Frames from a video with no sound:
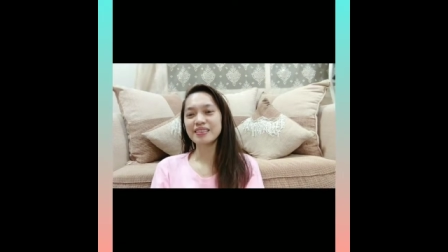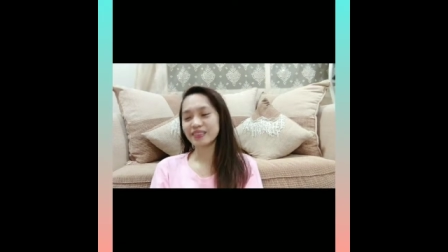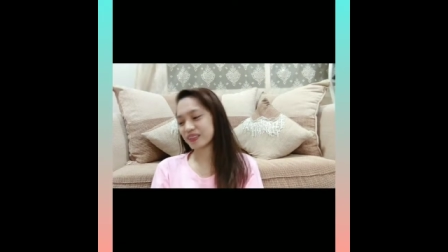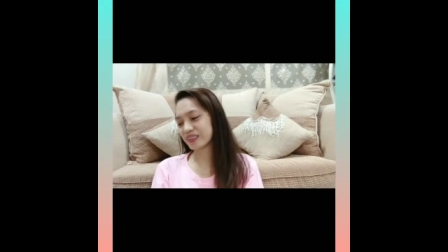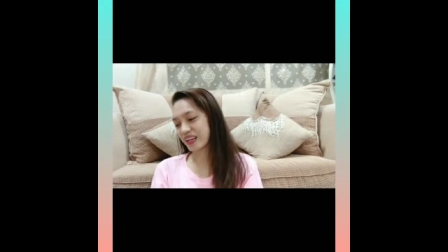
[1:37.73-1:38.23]

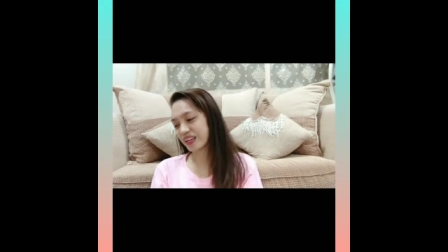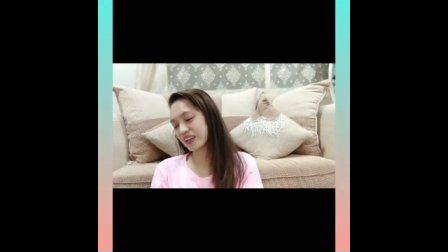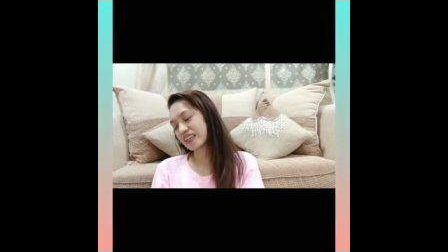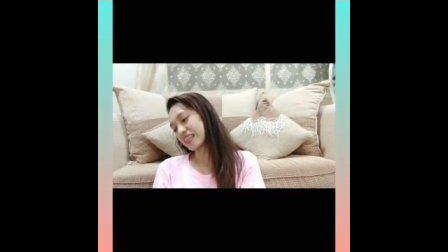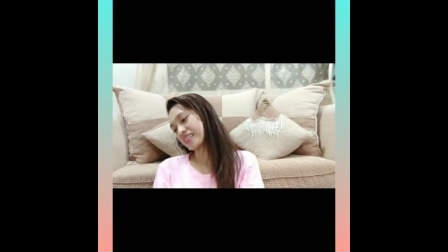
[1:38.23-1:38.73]
So,
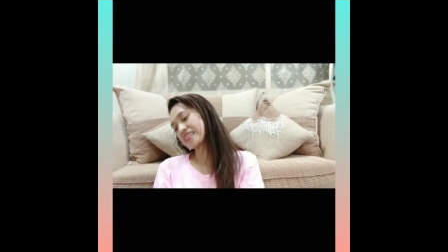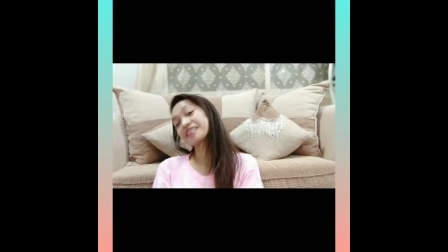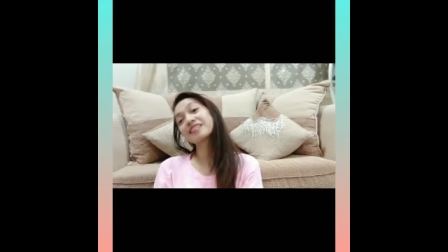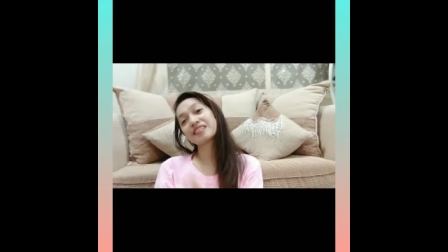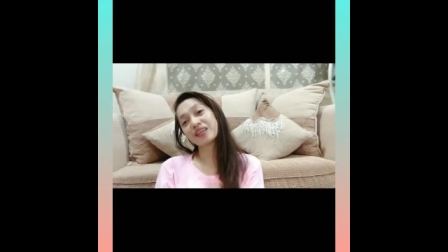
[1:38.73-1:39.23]
ngayon,
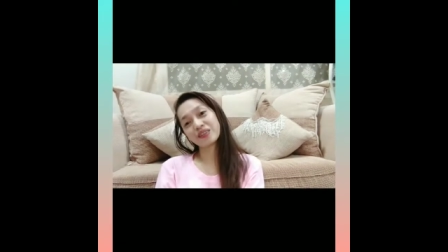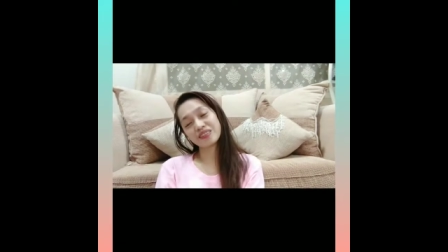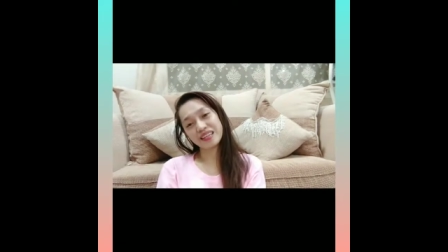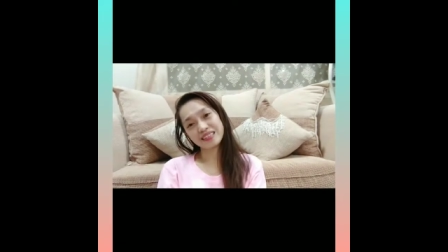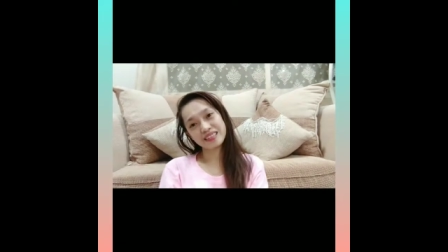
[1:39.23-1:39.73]
isi-share ko
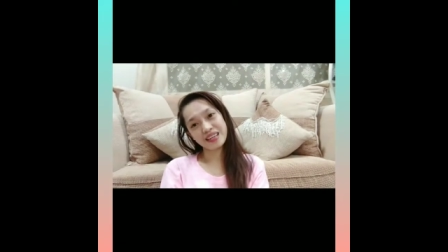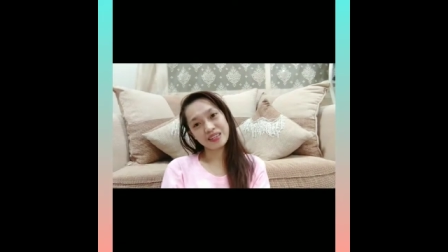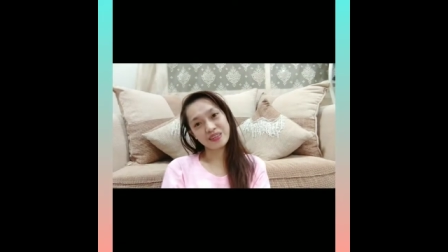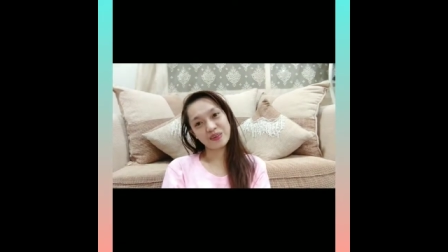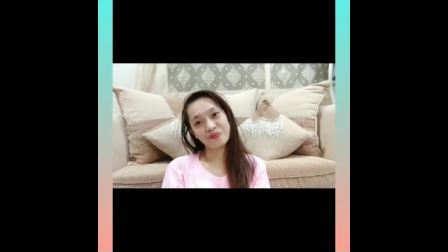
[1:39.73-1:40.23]
na lang sa
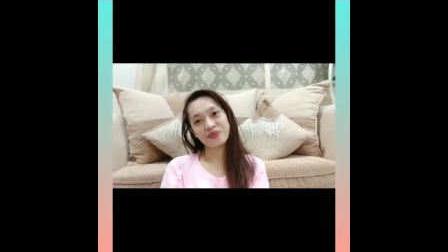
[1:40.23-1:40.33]
inyo.